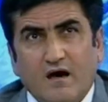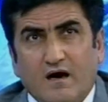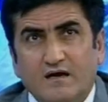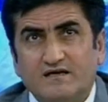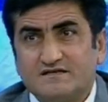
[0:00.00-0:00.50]

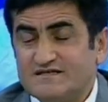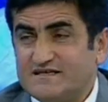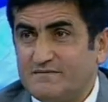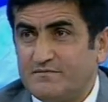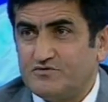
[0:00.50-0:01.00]
Alerjinin
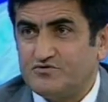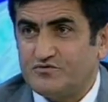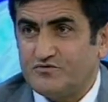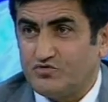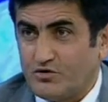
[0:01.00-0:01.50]
sebebi şu.
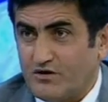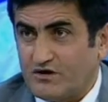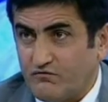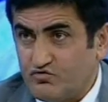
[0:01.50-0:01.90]
Normal olarak